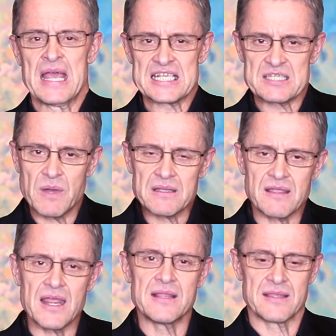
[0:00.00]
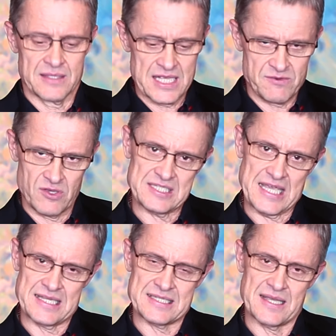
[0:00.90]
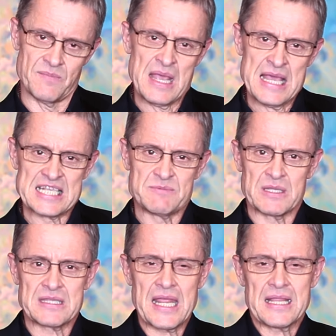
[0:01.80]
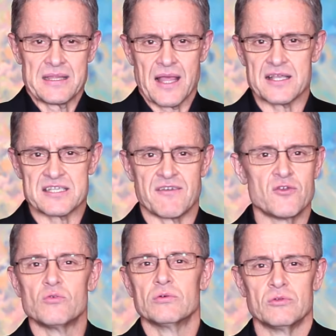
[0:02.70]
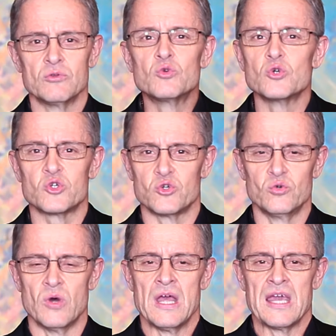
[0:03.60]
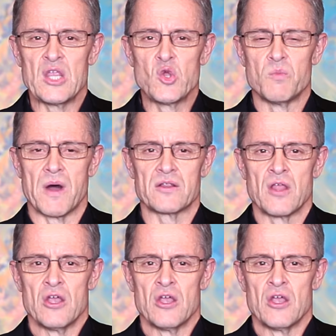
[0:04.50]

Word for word: Смотреть на свое сердце, смотреть на свою душу и думать,